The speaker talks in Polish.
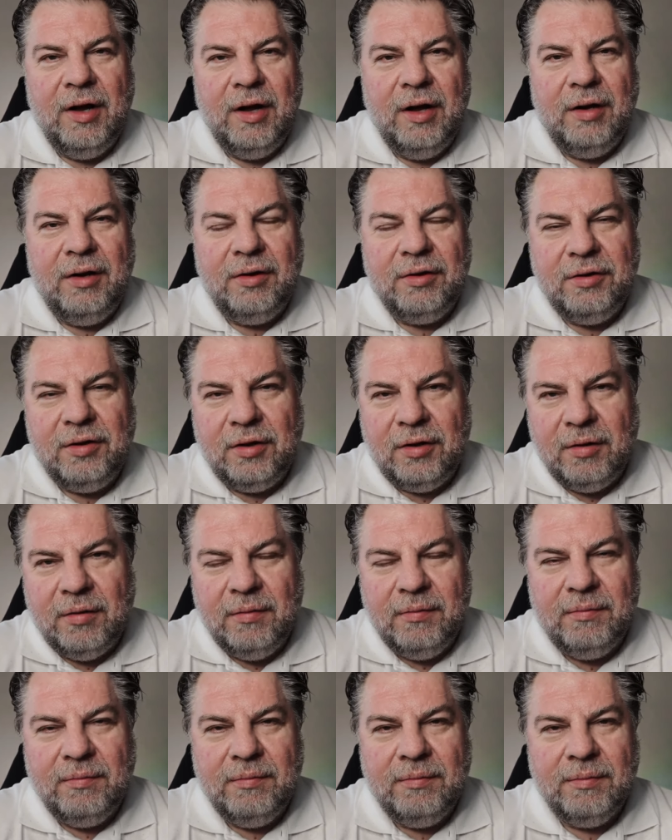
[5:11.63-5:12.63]
no to
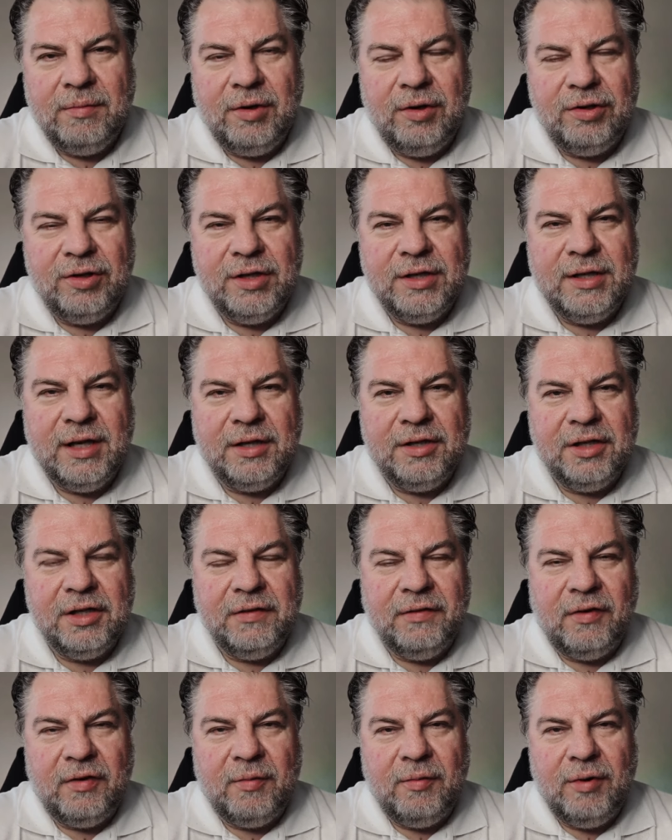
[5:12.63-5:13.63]
mm, korzystacie z
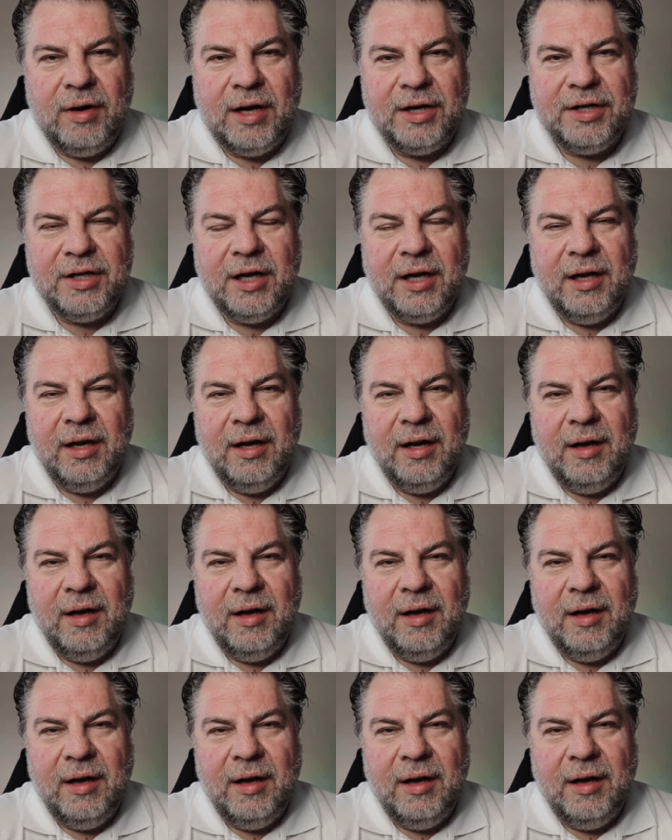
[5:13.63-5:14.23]
formularza,